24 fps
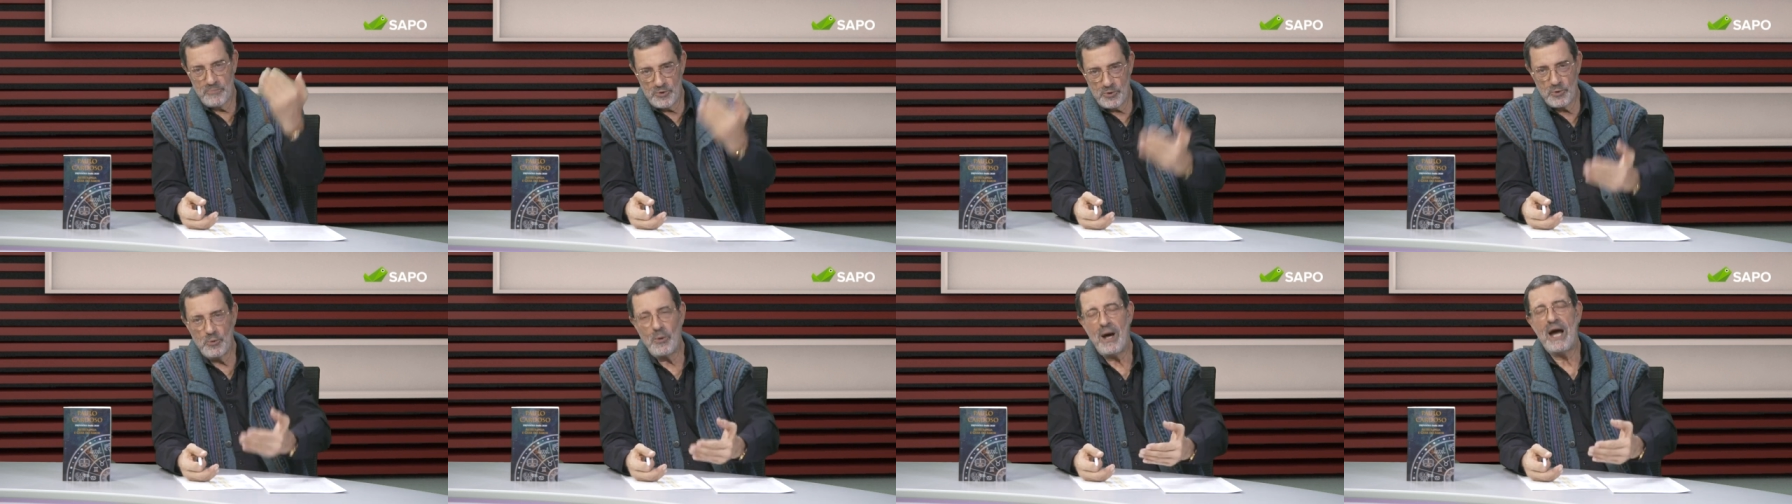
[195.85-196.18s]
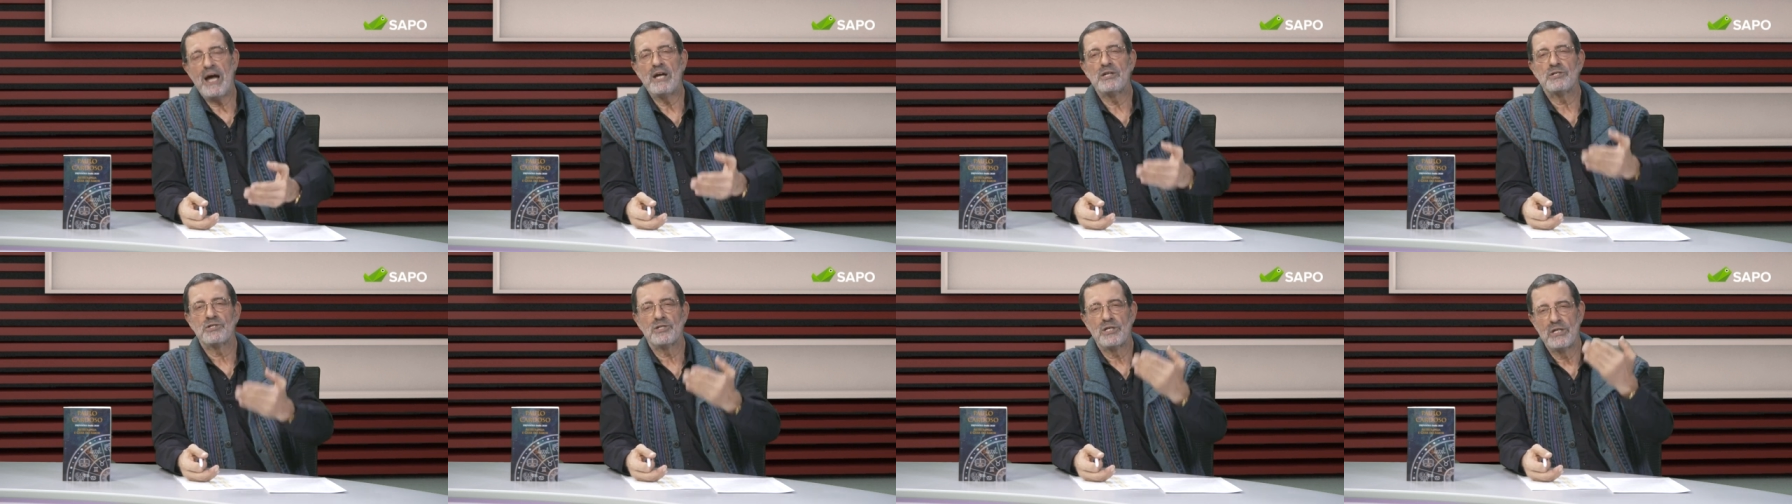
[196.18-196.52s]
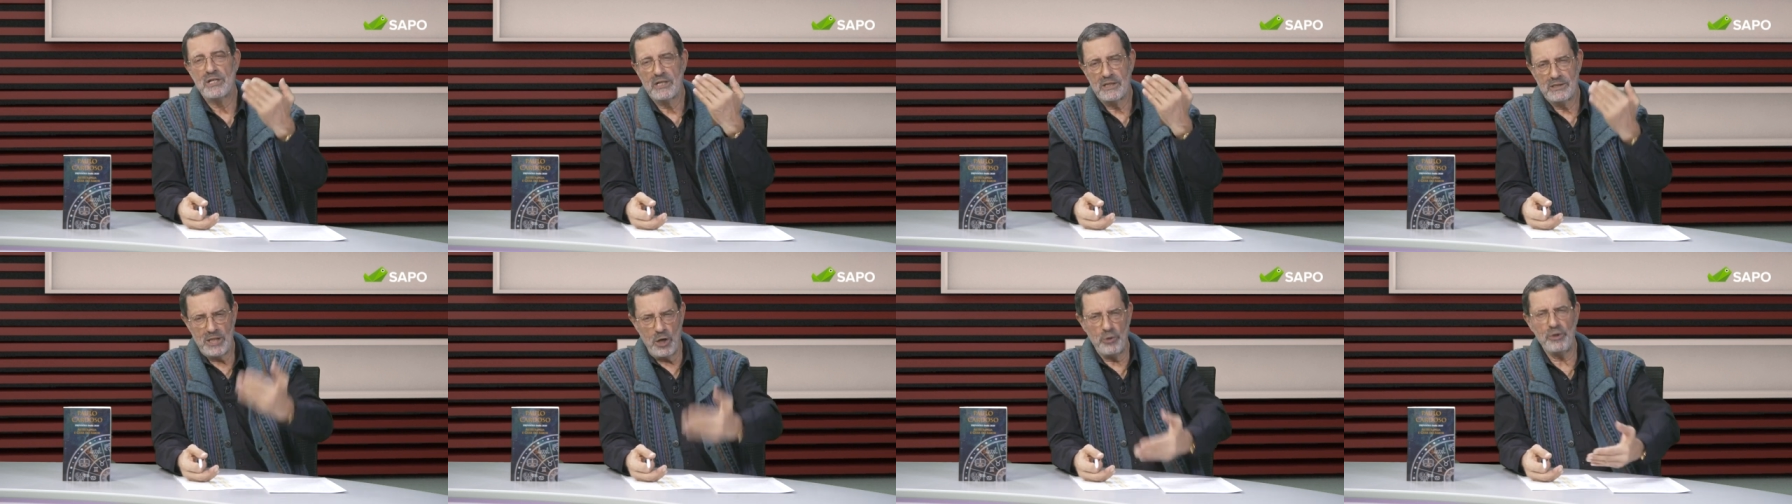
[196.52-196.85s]

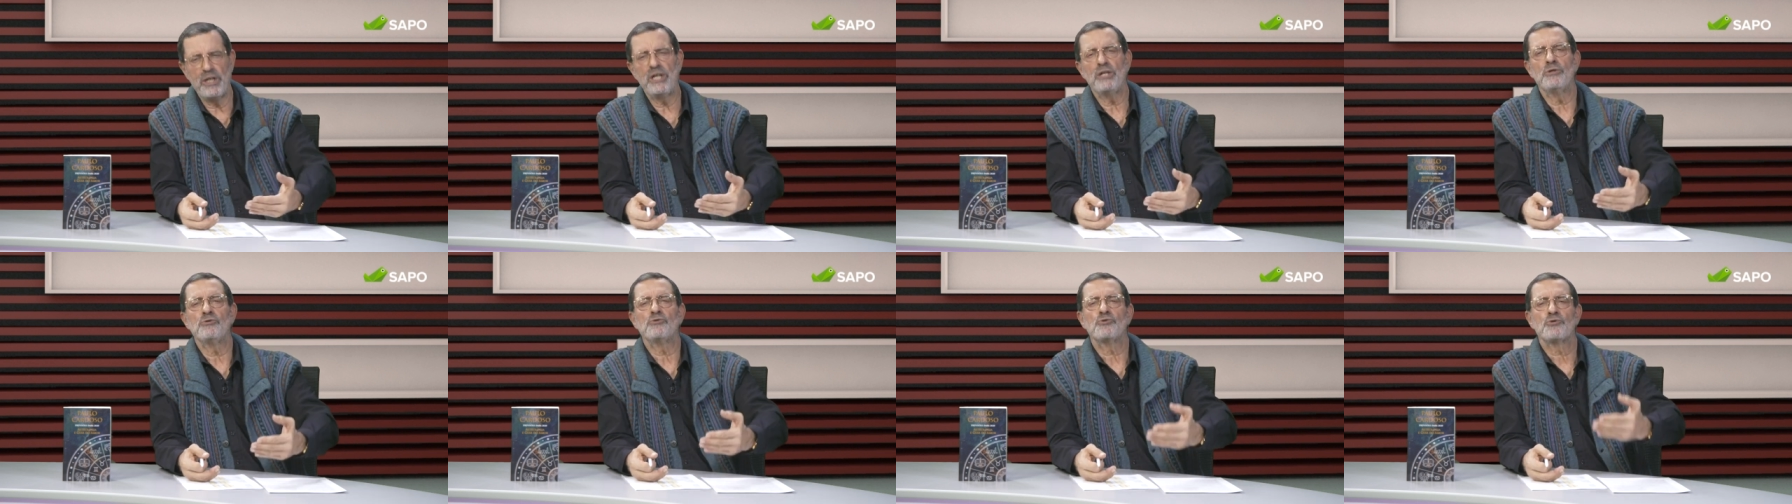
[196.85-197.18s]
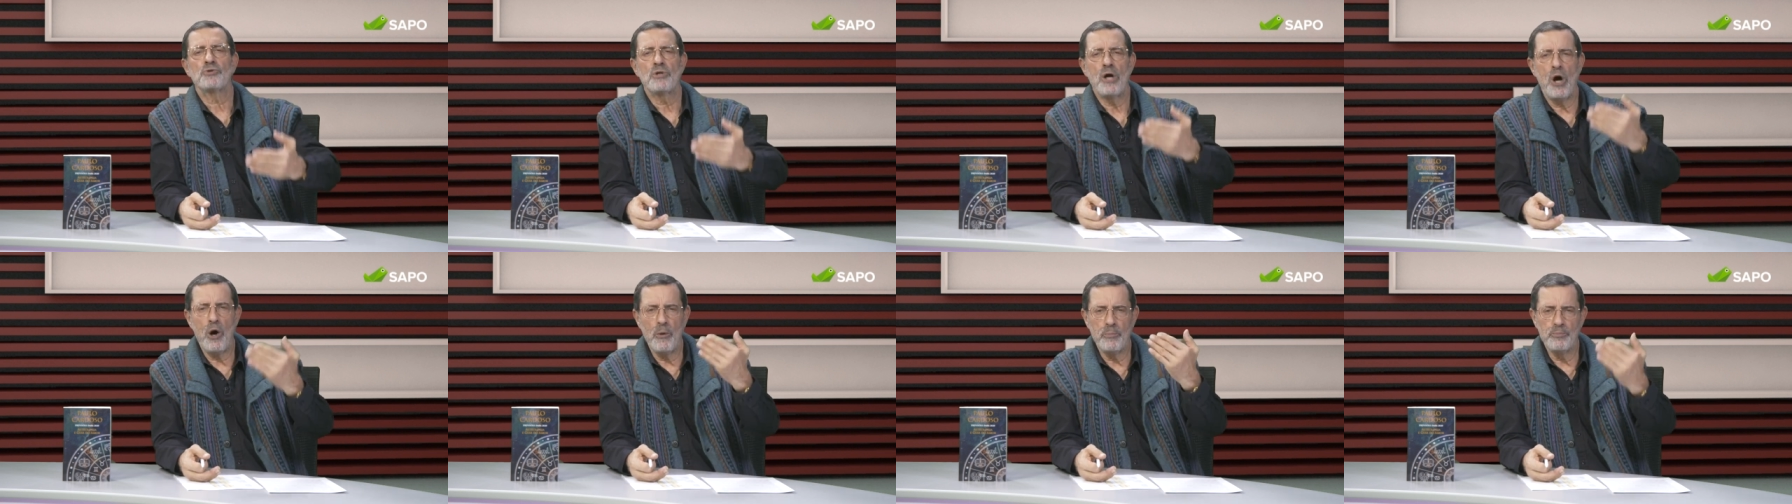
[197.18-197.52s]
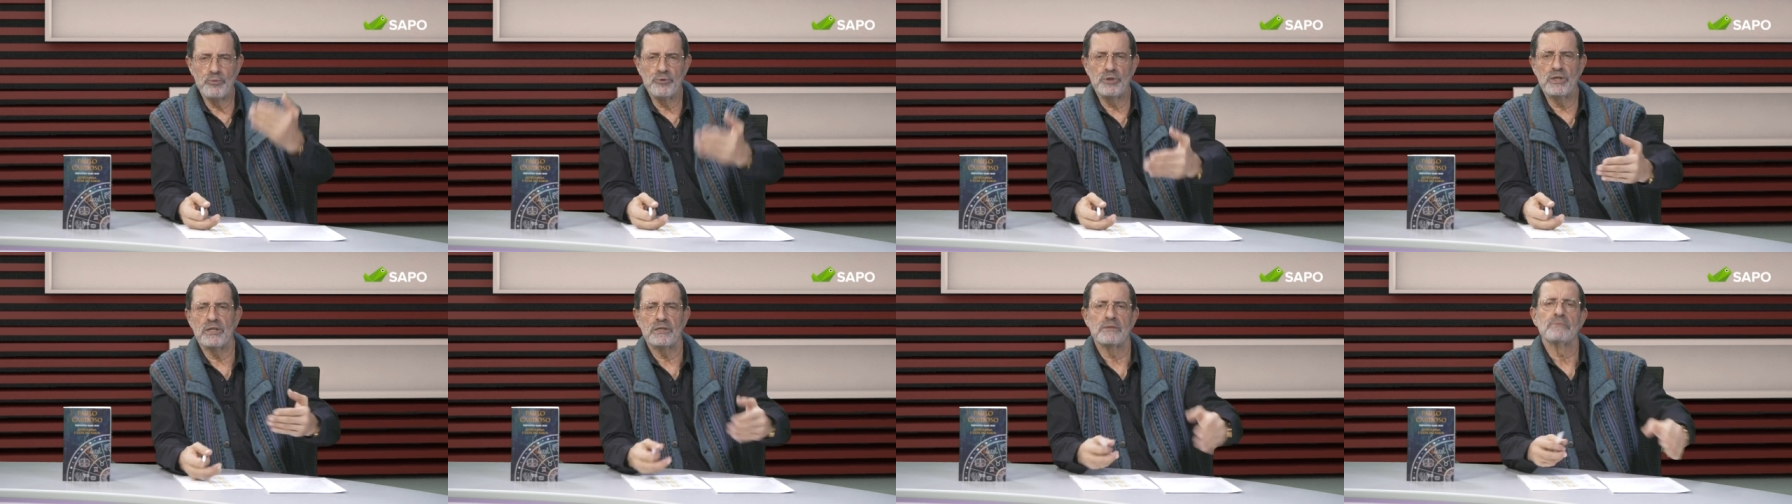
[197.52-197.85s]
pessoais. Taurinos
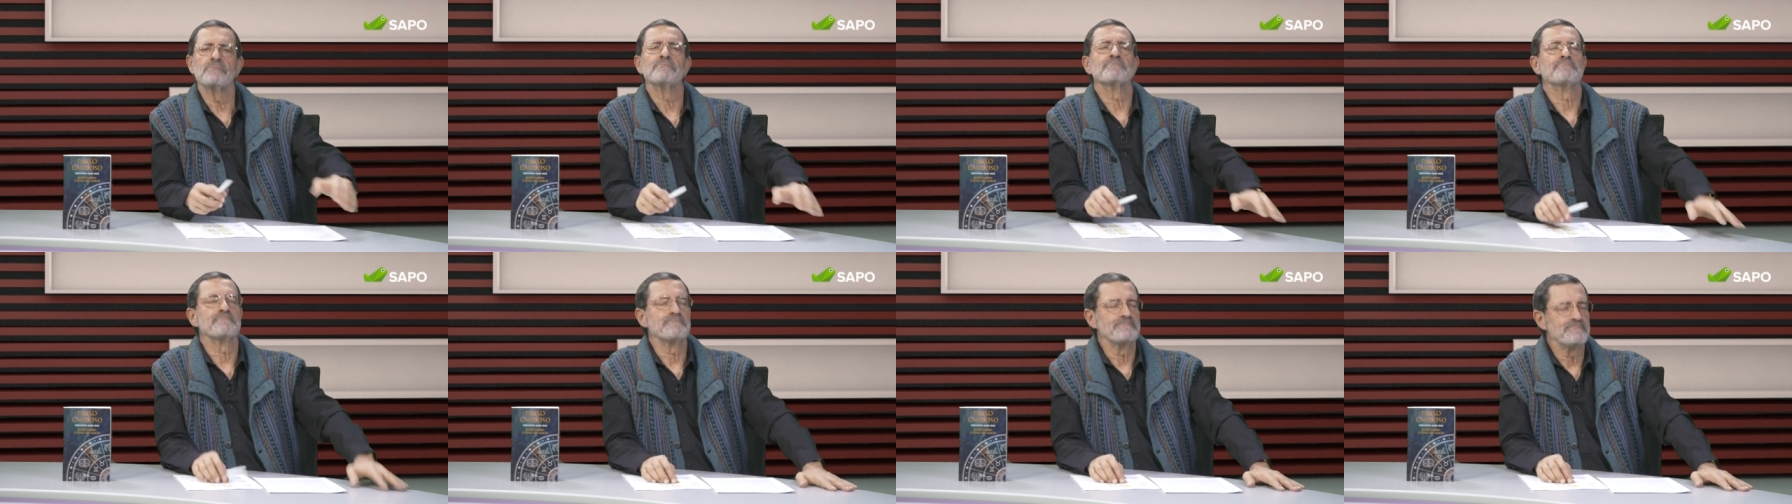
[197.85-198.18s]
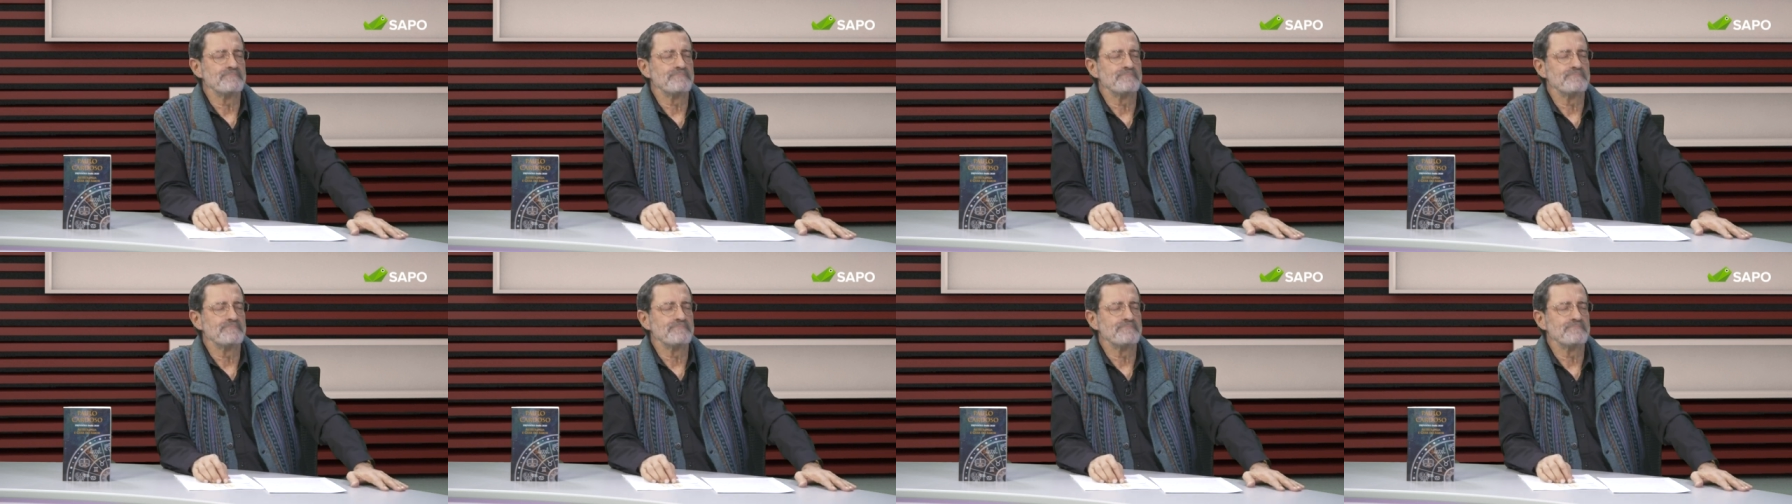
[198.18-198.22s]
ao poder.